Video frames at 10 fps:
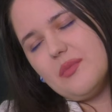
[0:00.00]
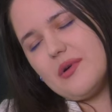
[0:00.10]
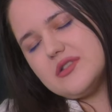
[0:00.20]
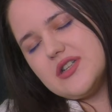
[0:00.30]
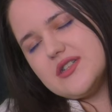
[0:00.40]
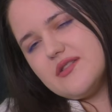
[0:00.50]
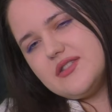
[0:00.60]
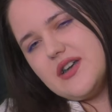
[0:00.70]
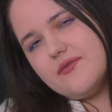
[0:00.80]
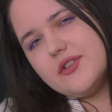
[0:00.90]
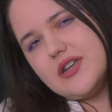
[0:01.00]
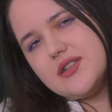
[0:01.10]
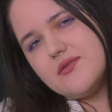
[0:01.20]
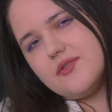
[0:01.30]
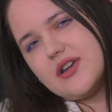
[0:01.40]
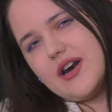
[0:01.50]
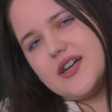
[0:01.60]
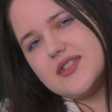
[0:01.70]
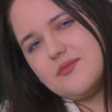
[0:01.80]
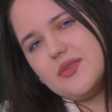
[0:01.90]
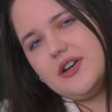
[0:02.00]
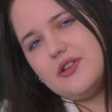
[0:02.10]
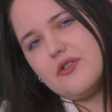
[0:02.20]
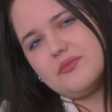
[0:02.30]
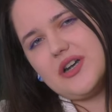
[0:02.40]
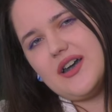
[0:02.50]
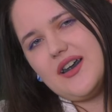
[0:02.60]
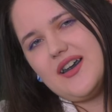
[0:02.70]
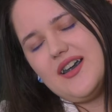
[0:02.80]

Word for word: Просто со всем вот этим вот грязным бельем, да.